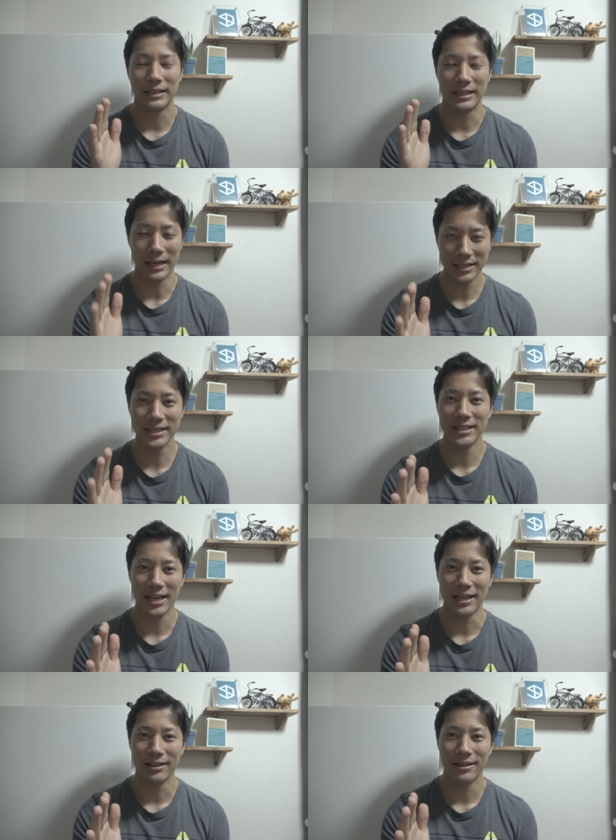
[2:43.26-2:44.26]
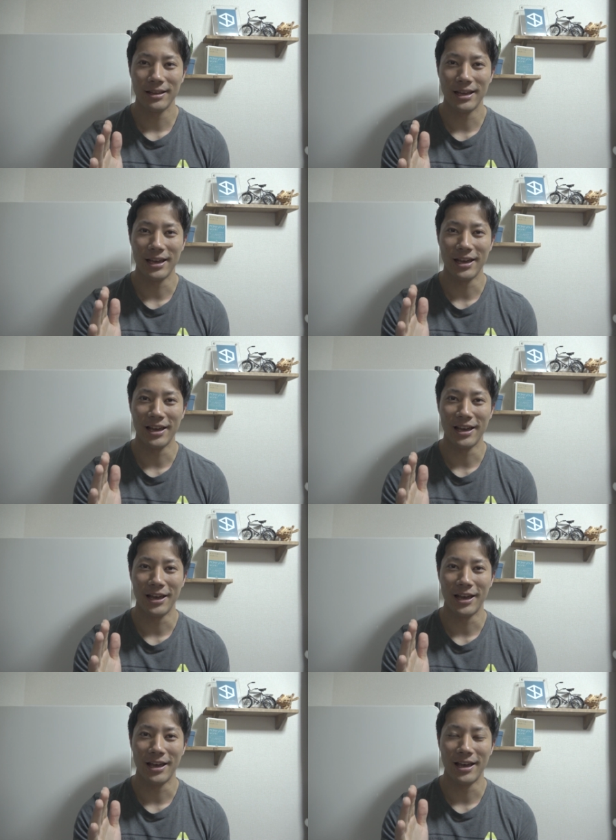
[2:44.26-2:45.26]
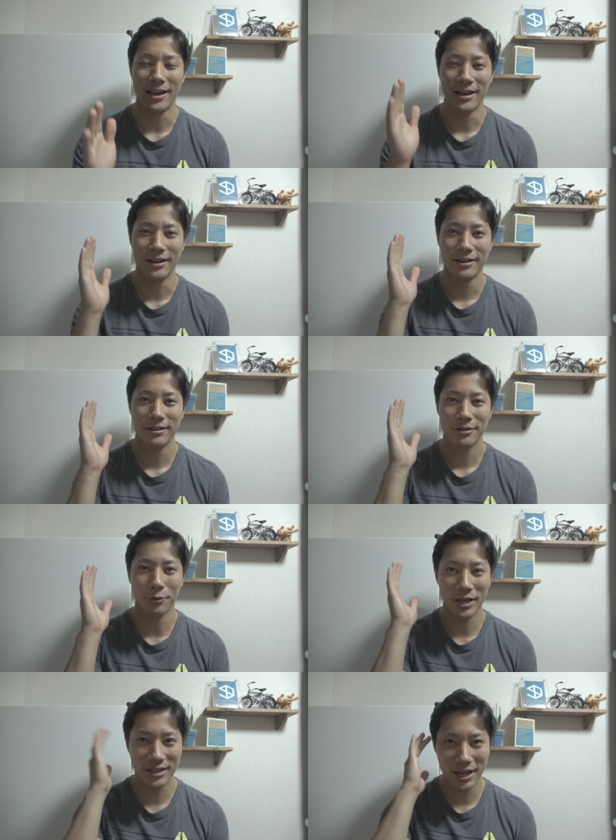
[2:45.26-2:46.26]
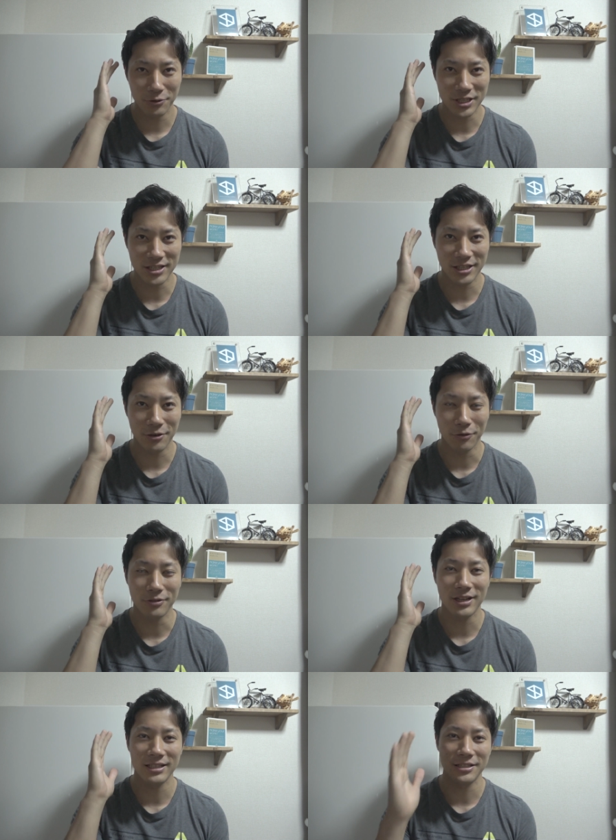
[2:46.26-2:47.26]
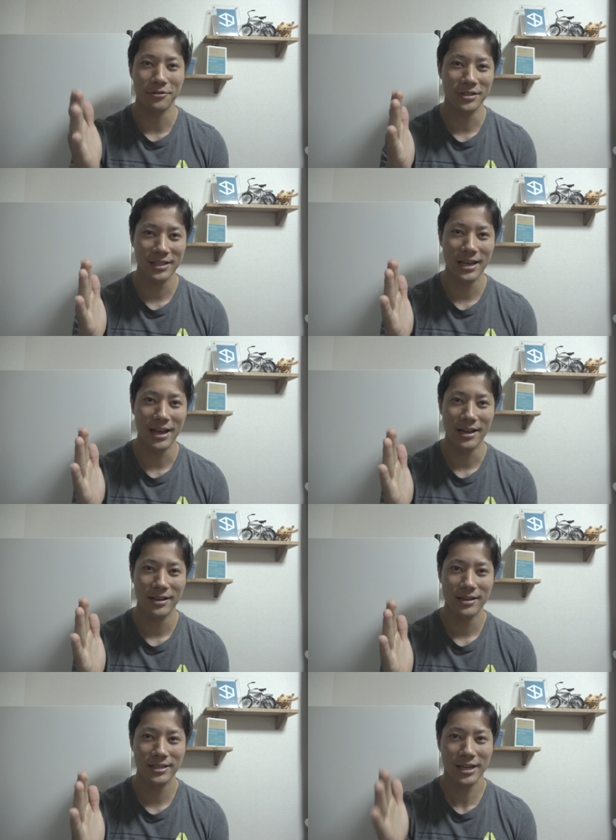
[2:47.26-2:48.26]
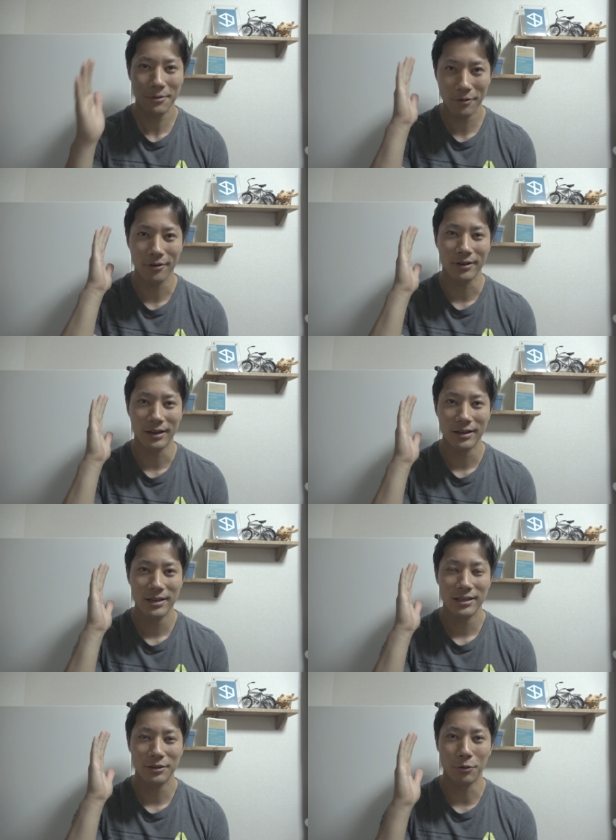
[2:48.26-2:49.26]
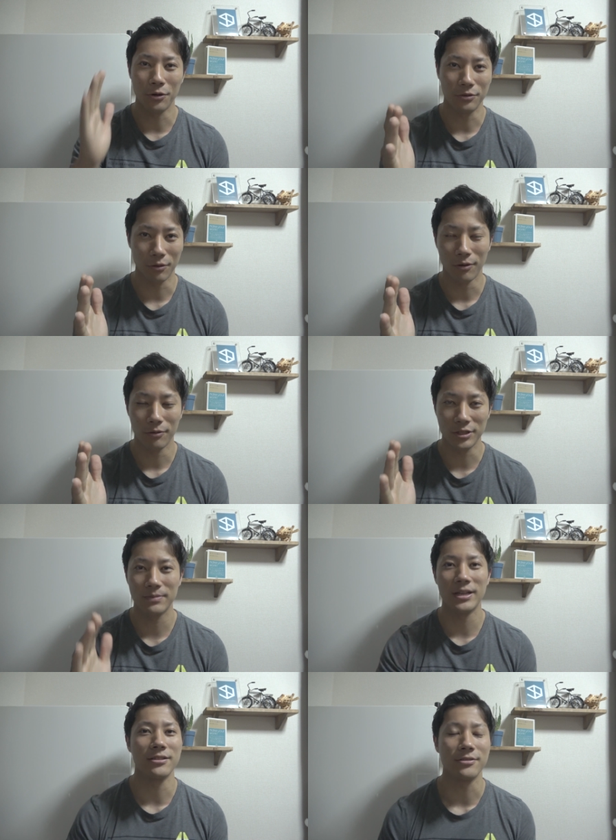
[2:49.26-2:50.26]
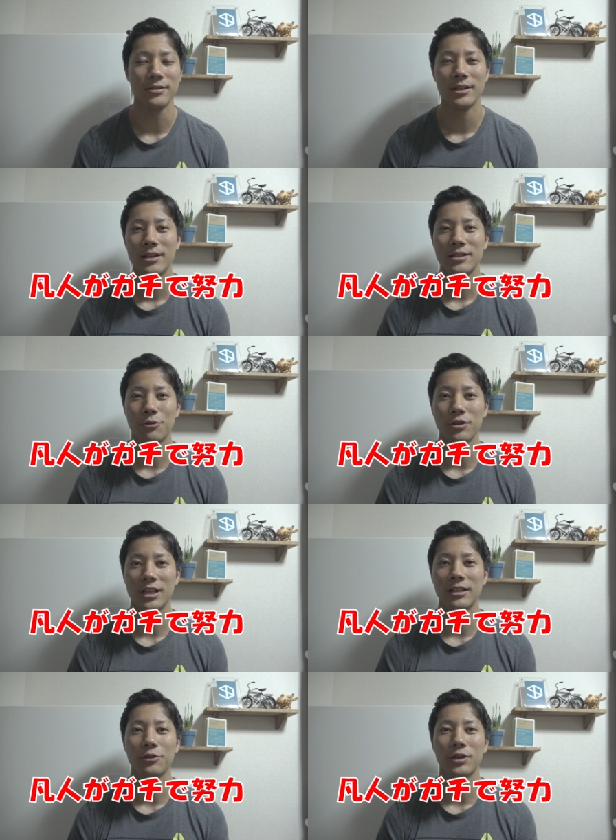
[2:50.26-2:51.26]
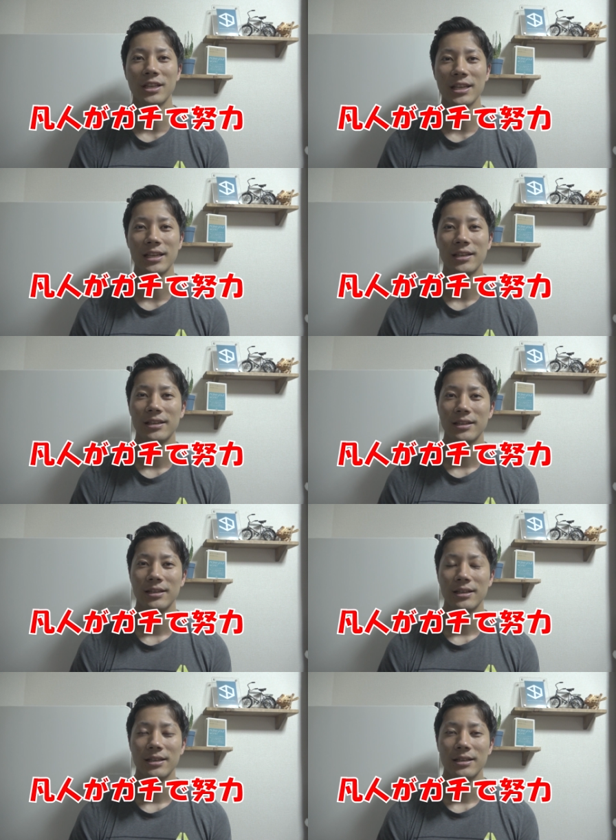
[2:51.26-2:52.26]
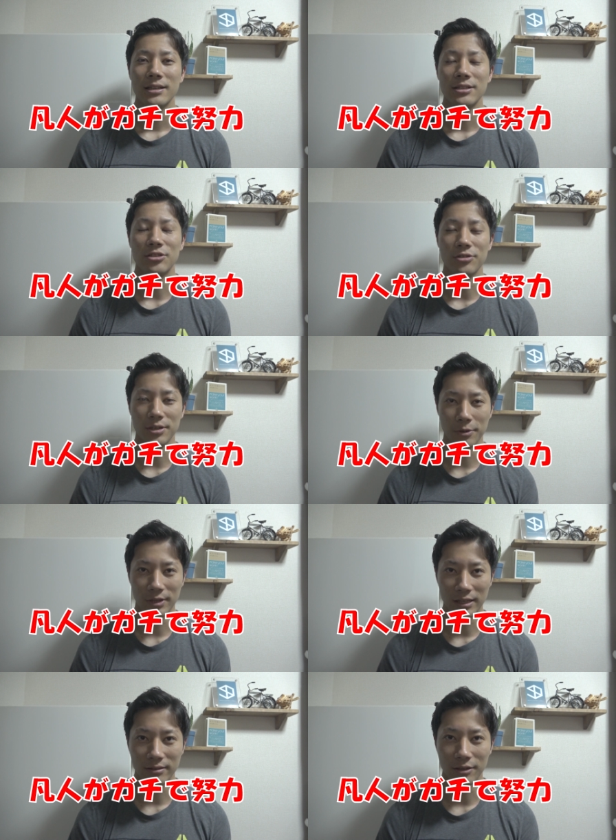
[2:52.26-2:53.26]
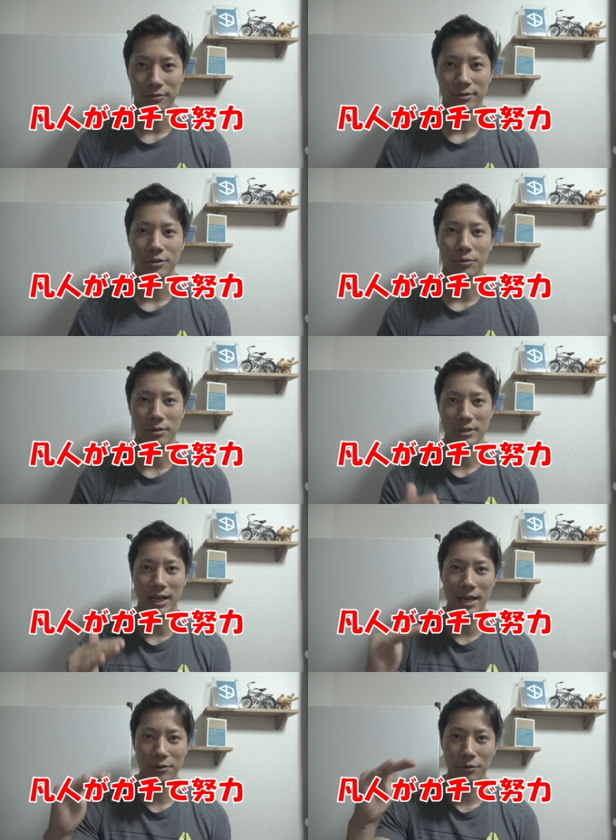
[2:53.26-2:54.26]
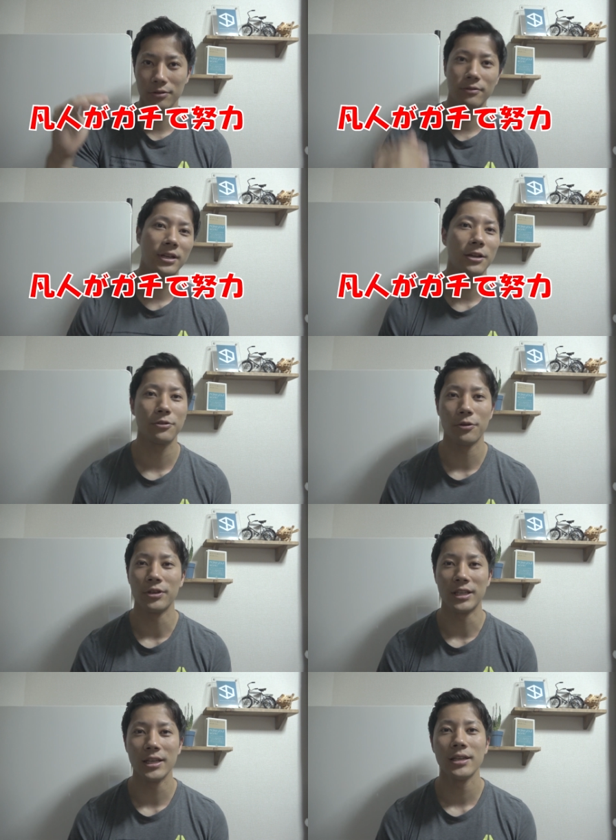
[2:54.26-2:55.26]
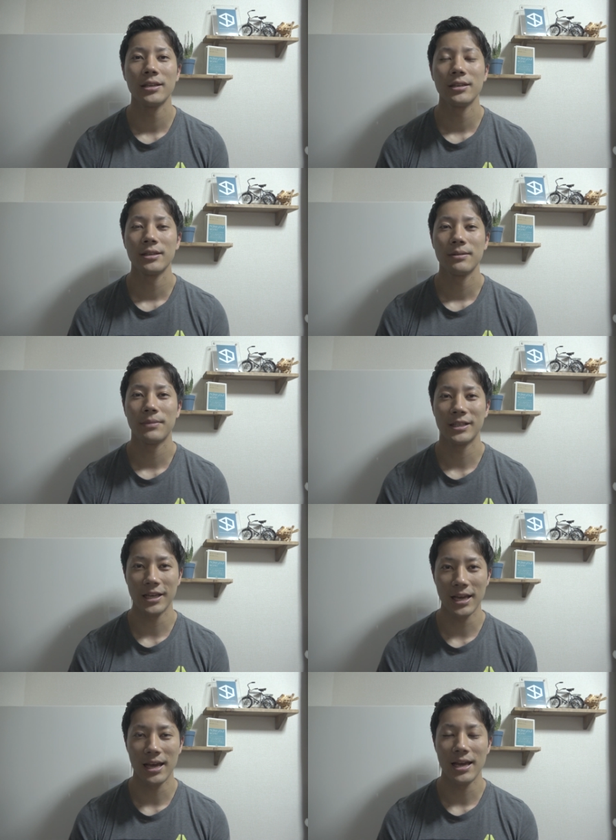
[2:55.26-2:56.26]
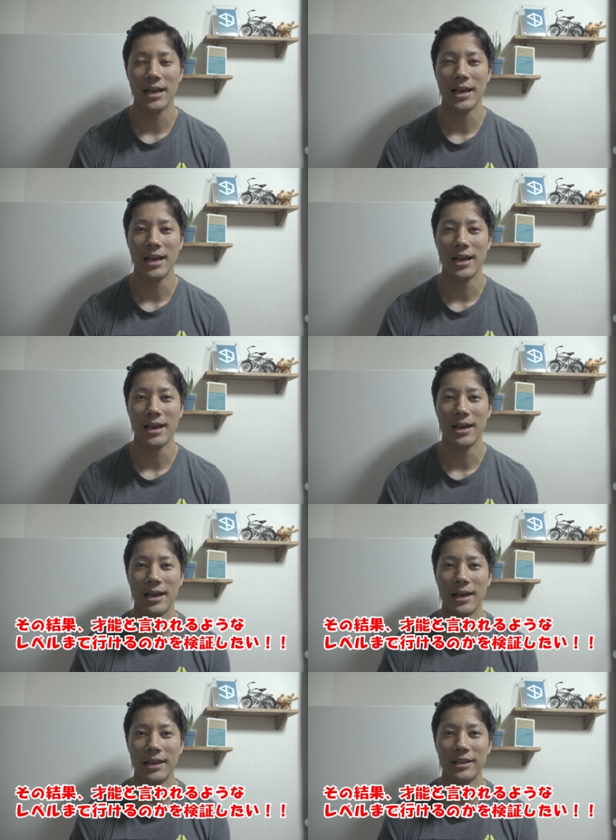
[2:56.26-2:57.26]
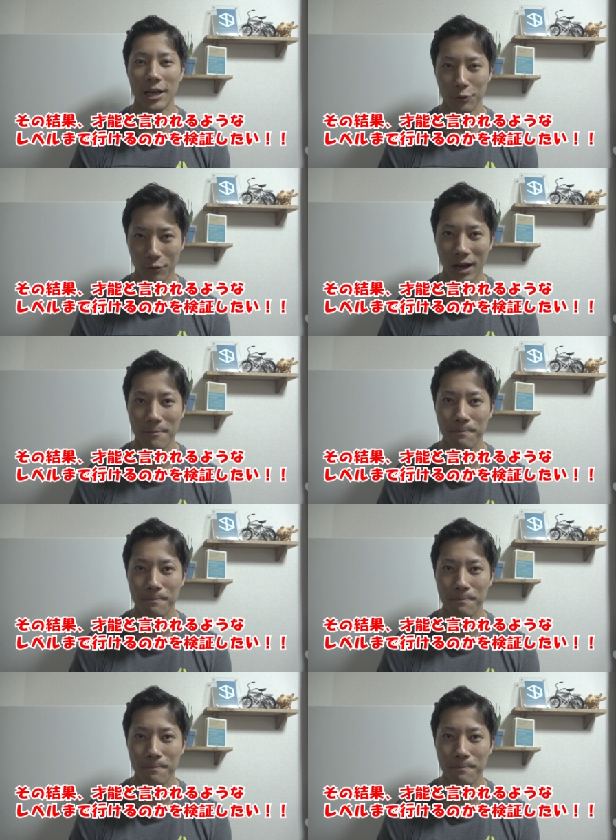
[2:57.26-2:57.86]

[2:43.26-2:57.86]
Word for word: ガチで、えー、トレーナーの知識をフル活用してしかも努力を惜しまず過ごしてた時に11秒台っていうちょっと才能と言われる領域まで、えー、いけるのか